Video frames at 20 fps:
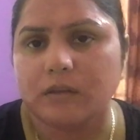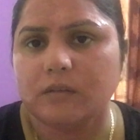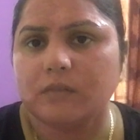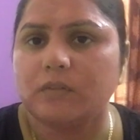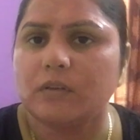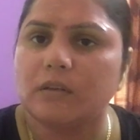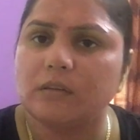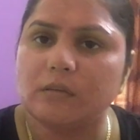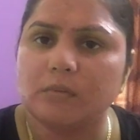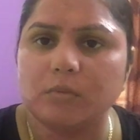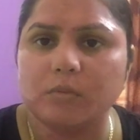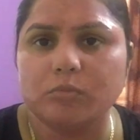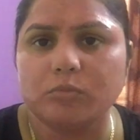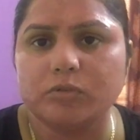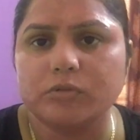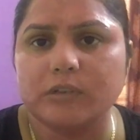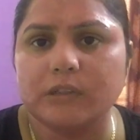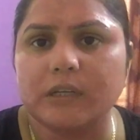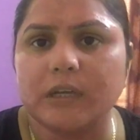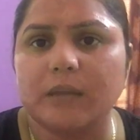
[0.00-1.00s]
जैसे भी
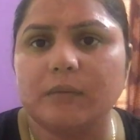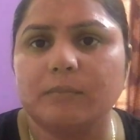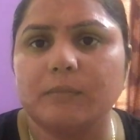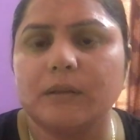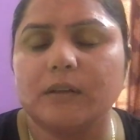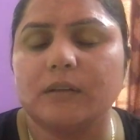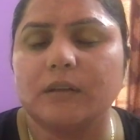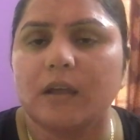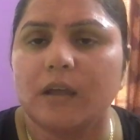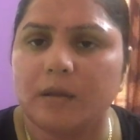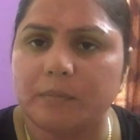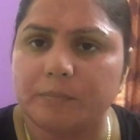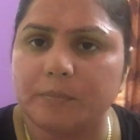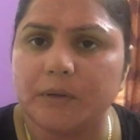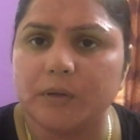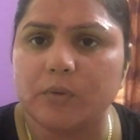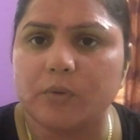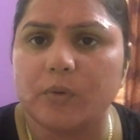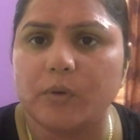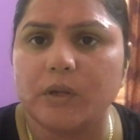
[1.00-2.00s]
मुझे टाइम मिलता है अपने
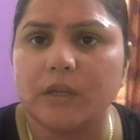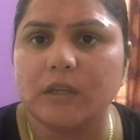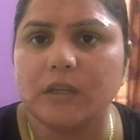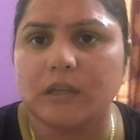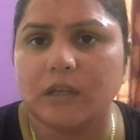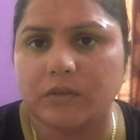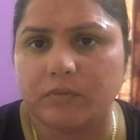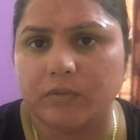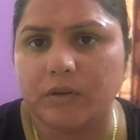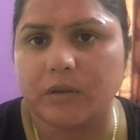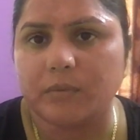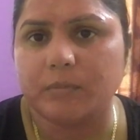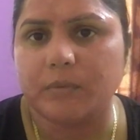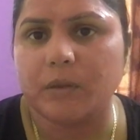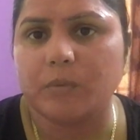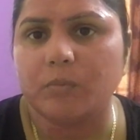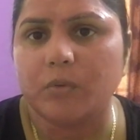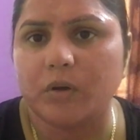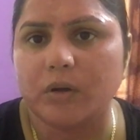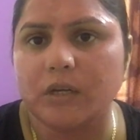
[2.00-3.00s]
अकॉर्डिंग इवनिंग में
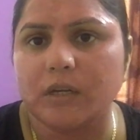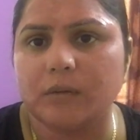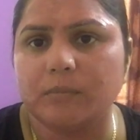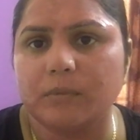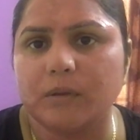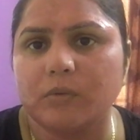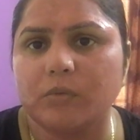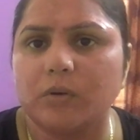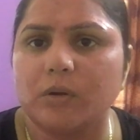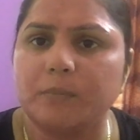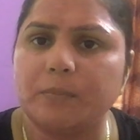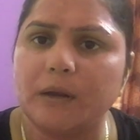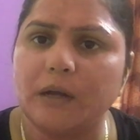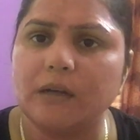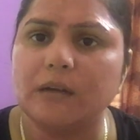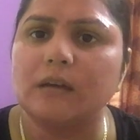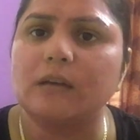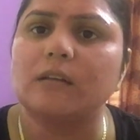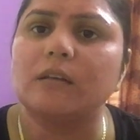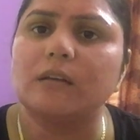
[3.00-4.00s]
मॉर्निंग में वो
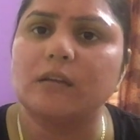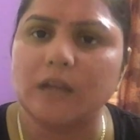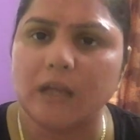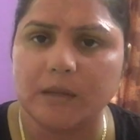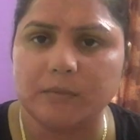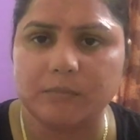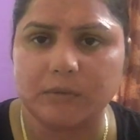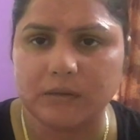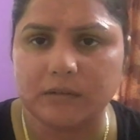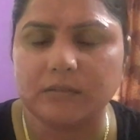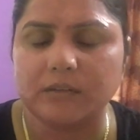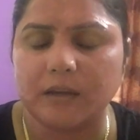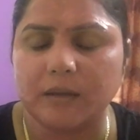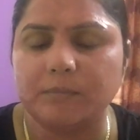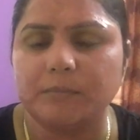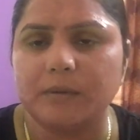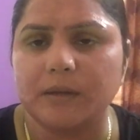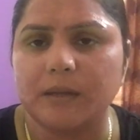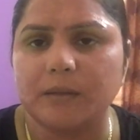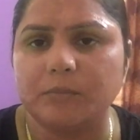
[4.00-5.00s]
डिपेंड करता है टाइम किस टाइम
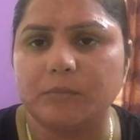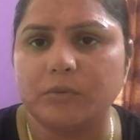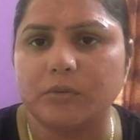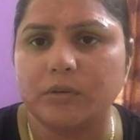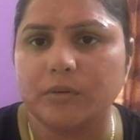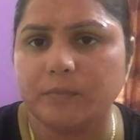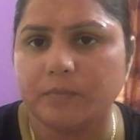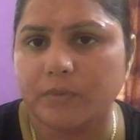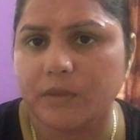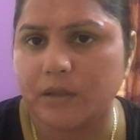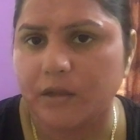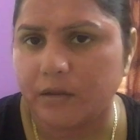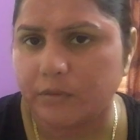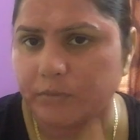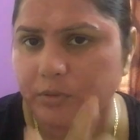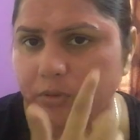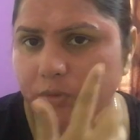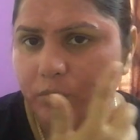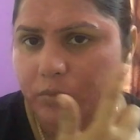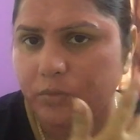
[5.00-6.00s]
मिला है मुझे अभी
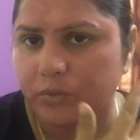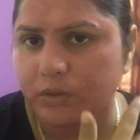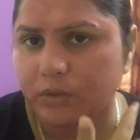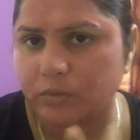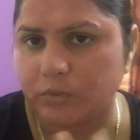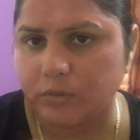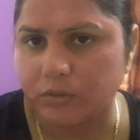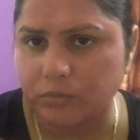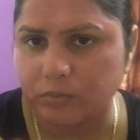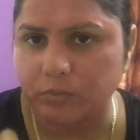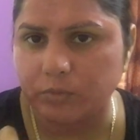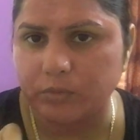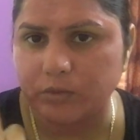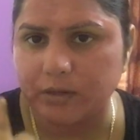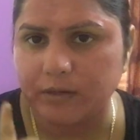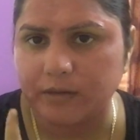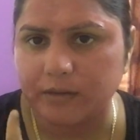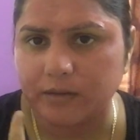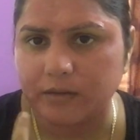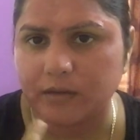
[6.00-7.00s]
थोड़ा थोड़ा सूखने
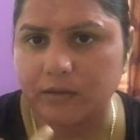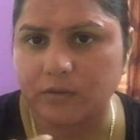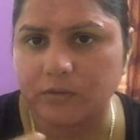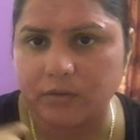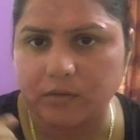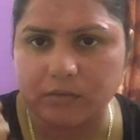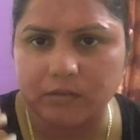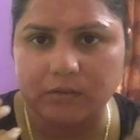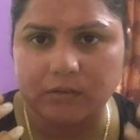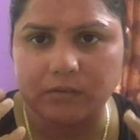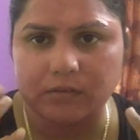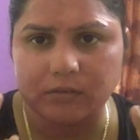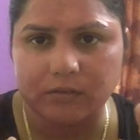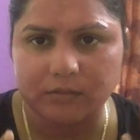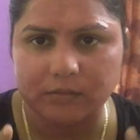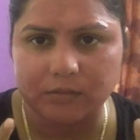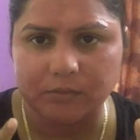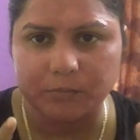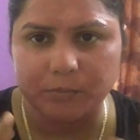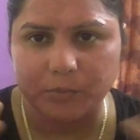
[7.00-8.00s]
लग गया है तो ऐसे ऐसे
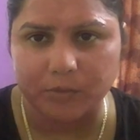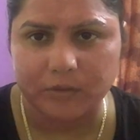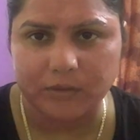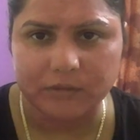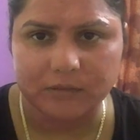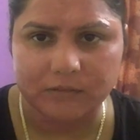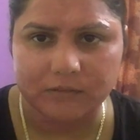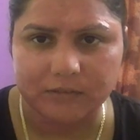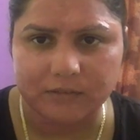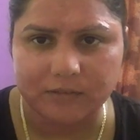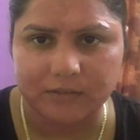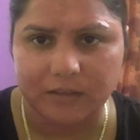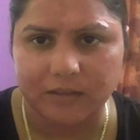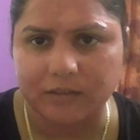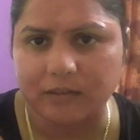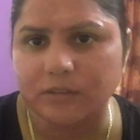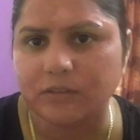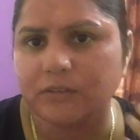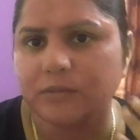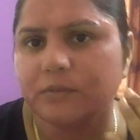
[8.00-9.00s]
ऐसे बोल नहीं सकती ज़्यादा
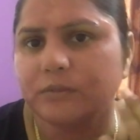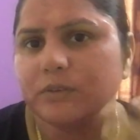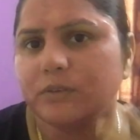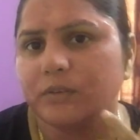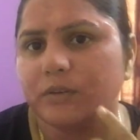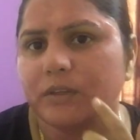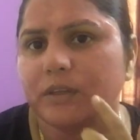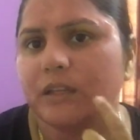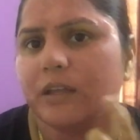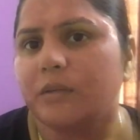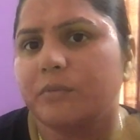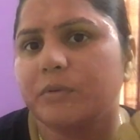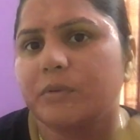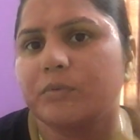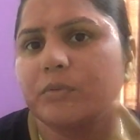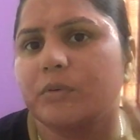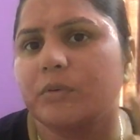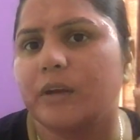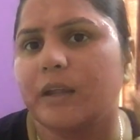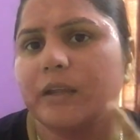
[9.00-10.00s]
क्योंकि यहाँ पे
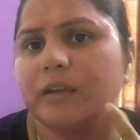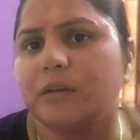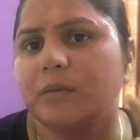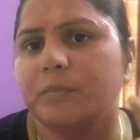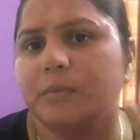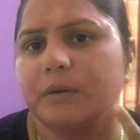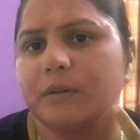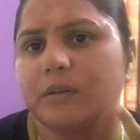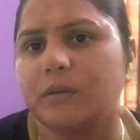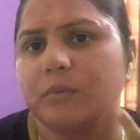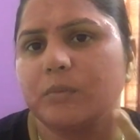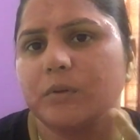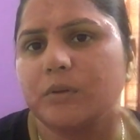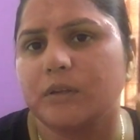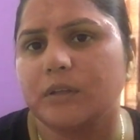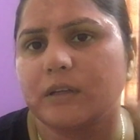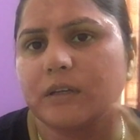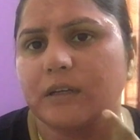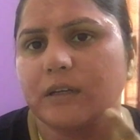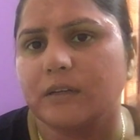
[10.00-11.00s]
फिर लाइनें पड़ती हैं
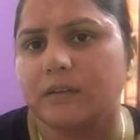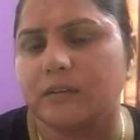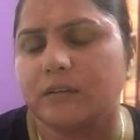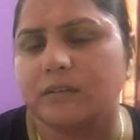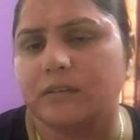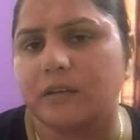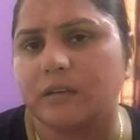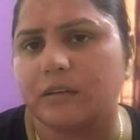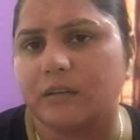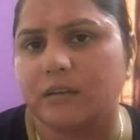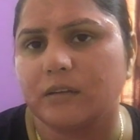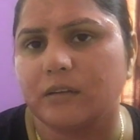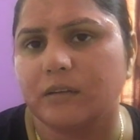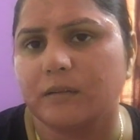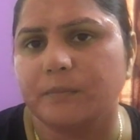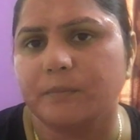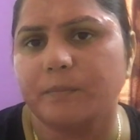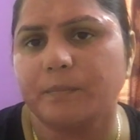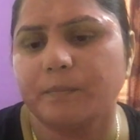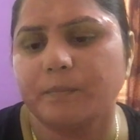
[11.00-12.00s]
बोलते हैं रिंकल्स आ जाते हैं